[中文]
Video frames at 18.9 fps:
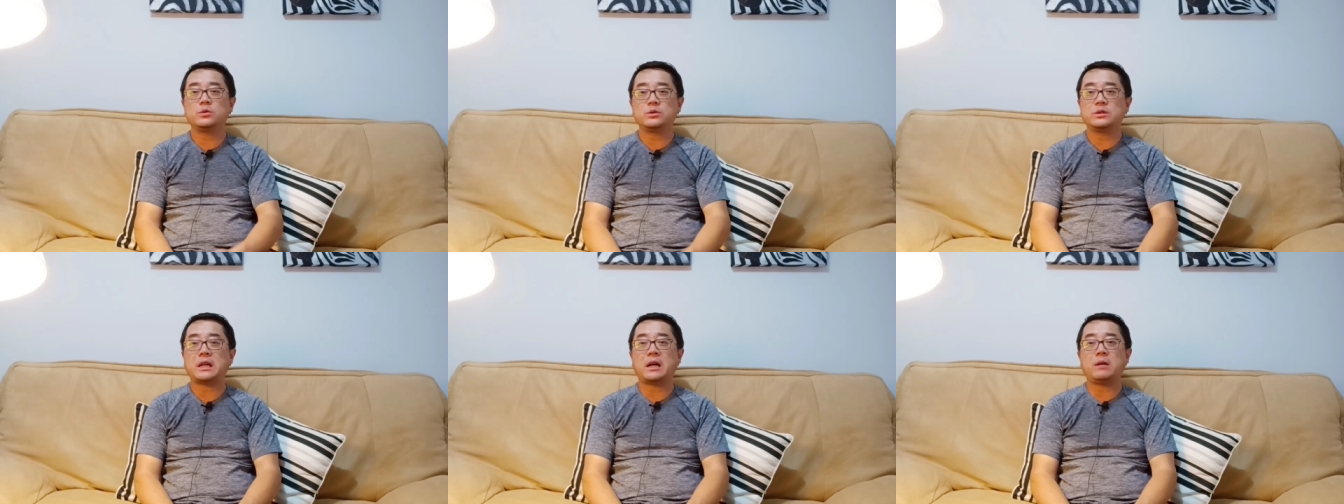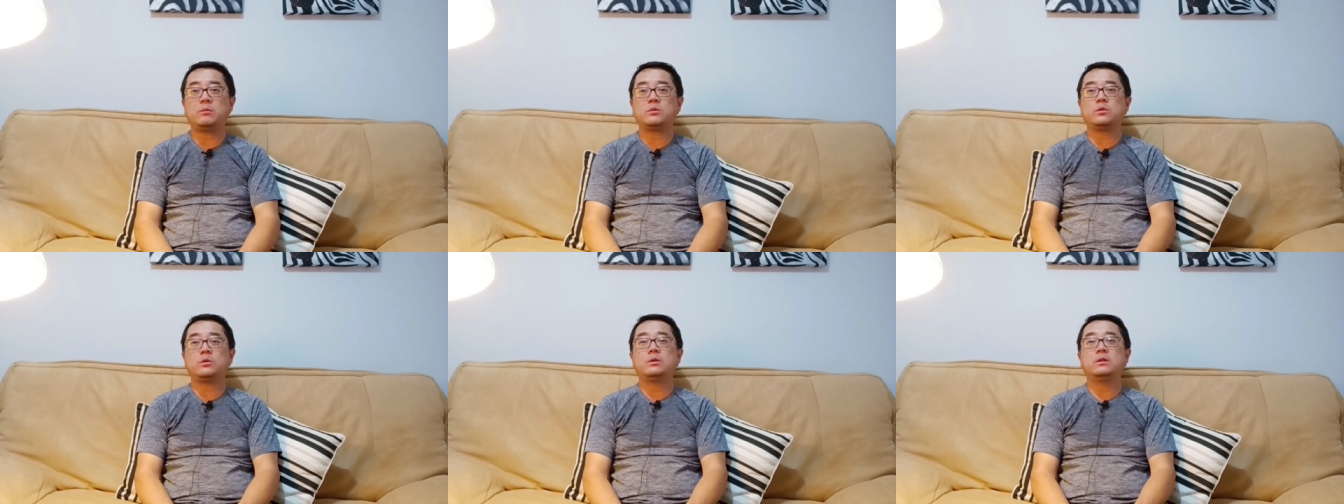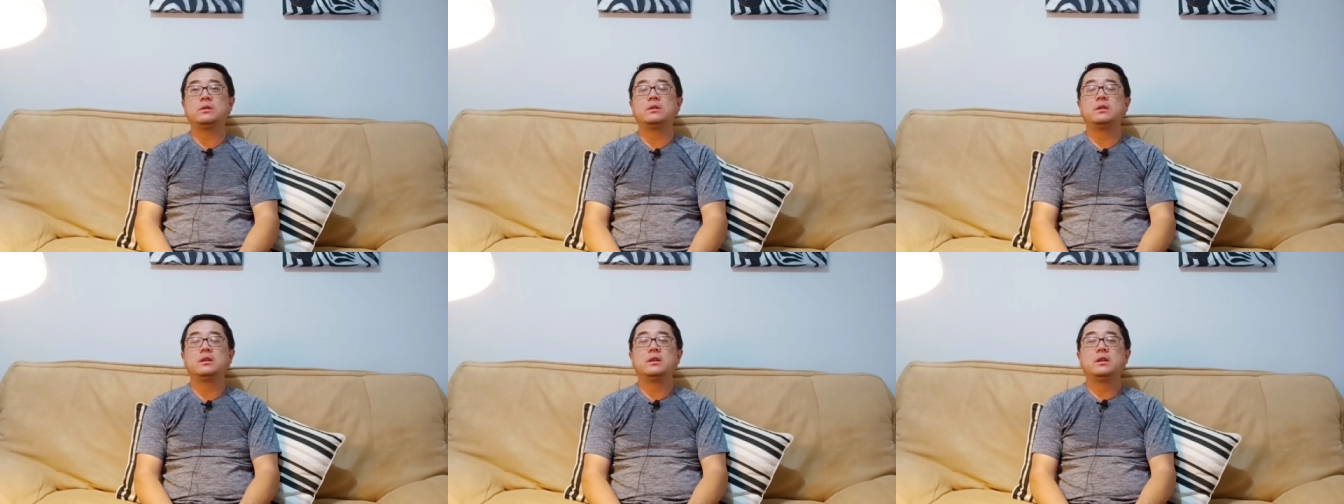是差不多。
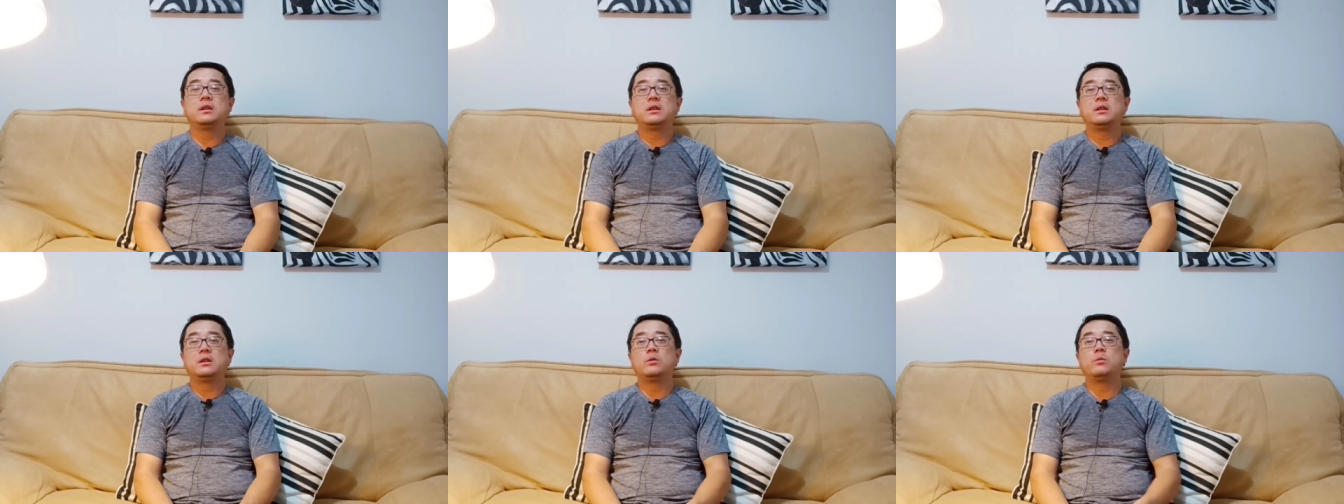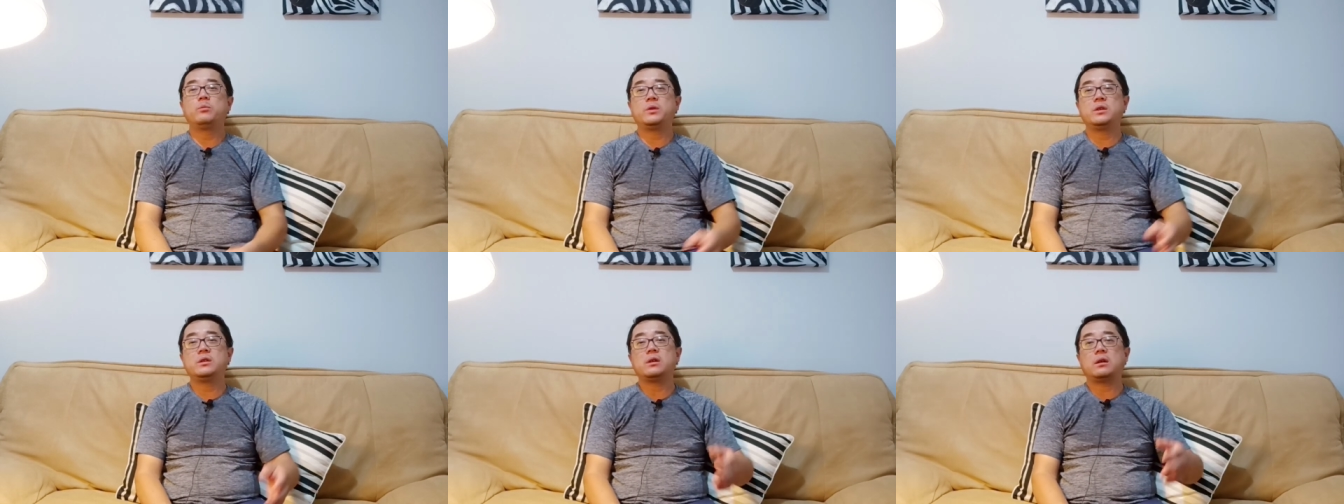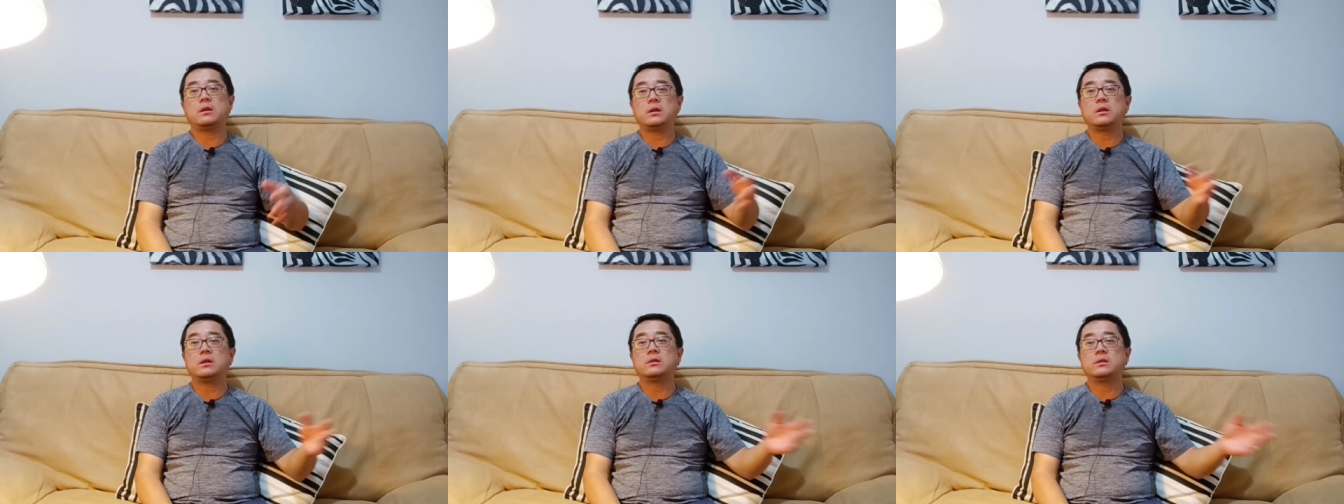有比较
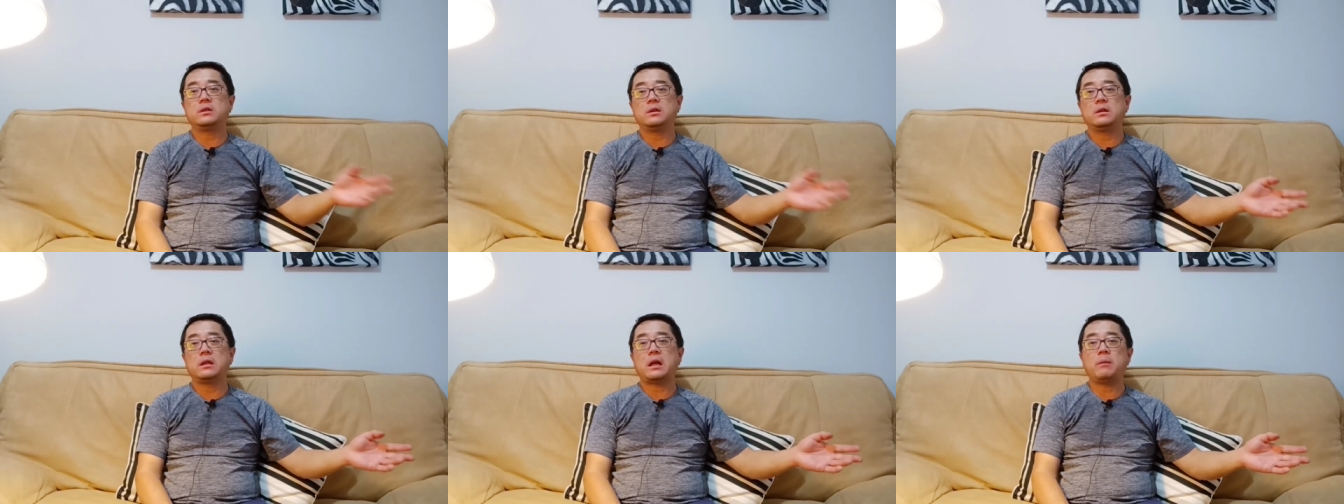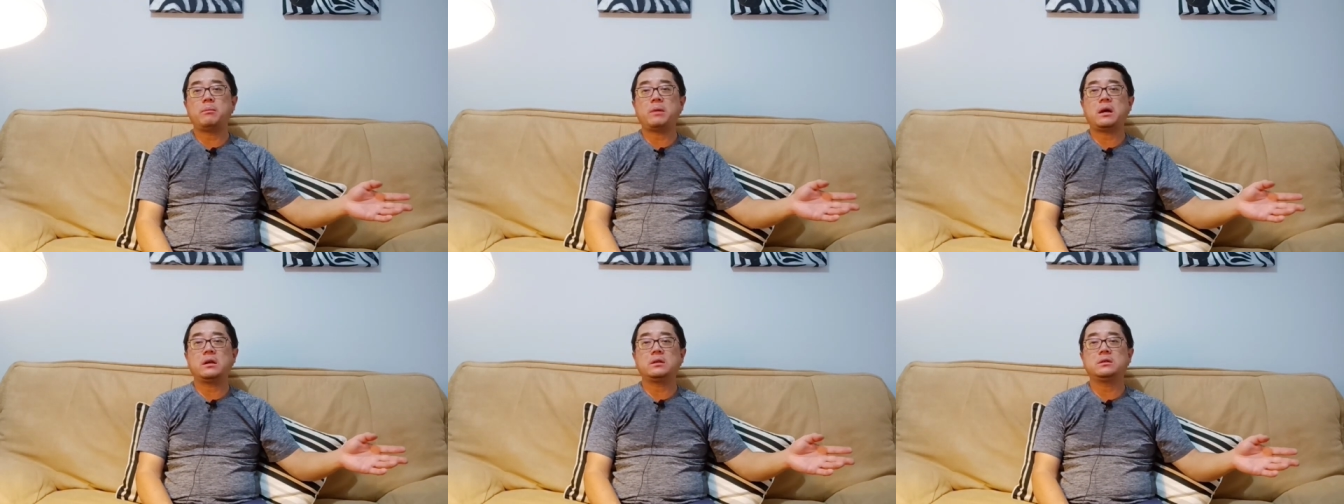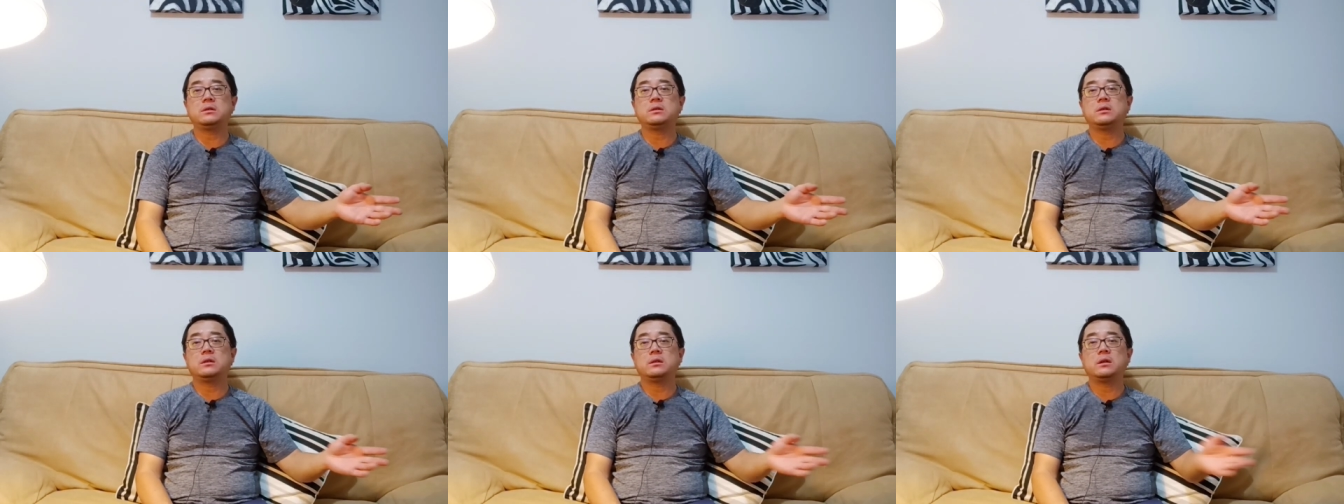的一个，你拿巴
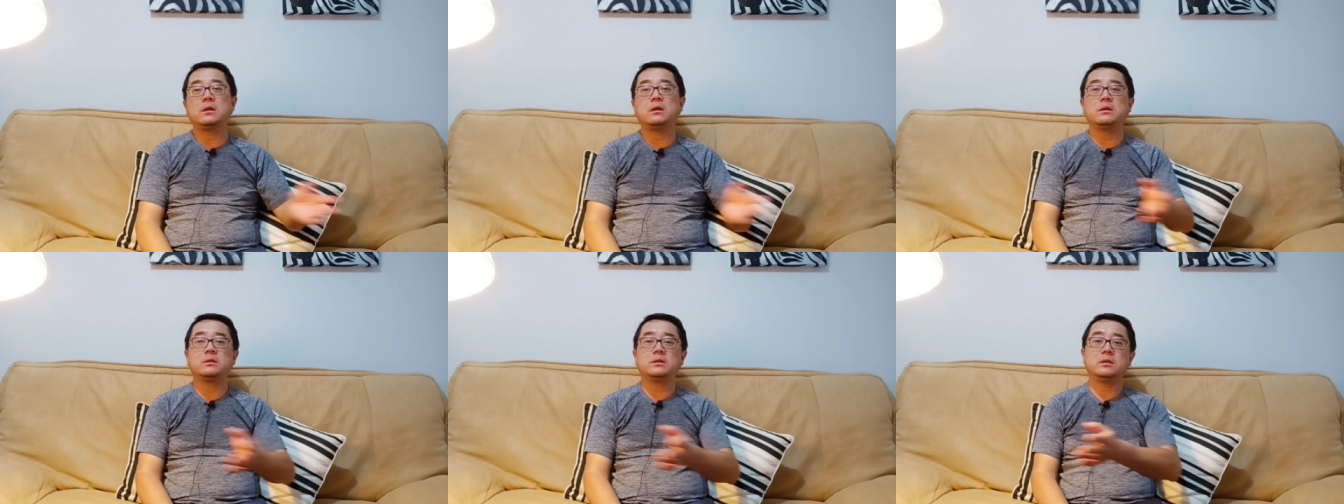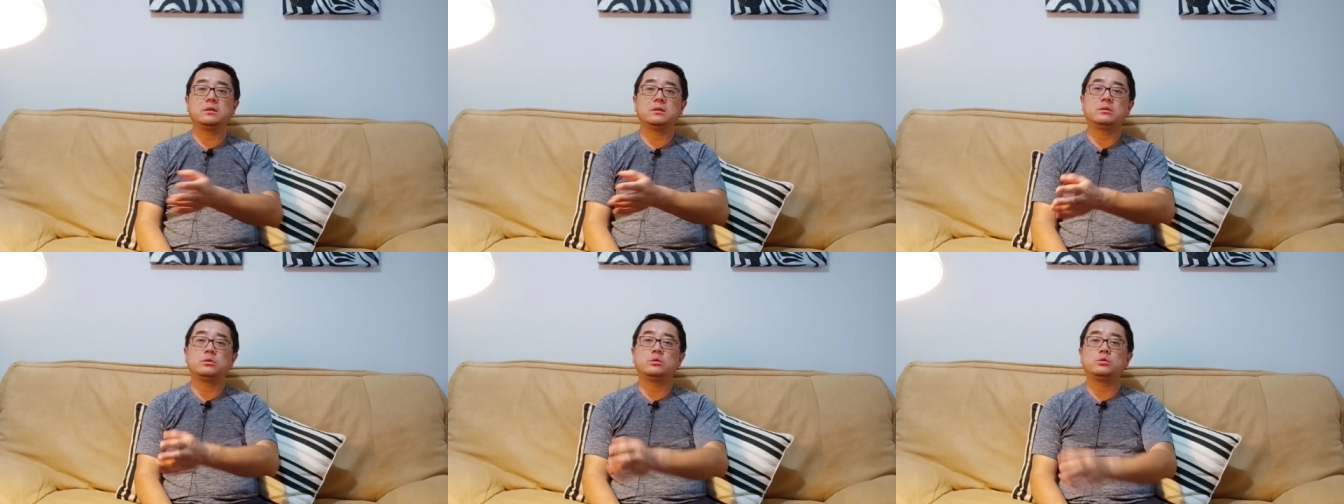西的啊，你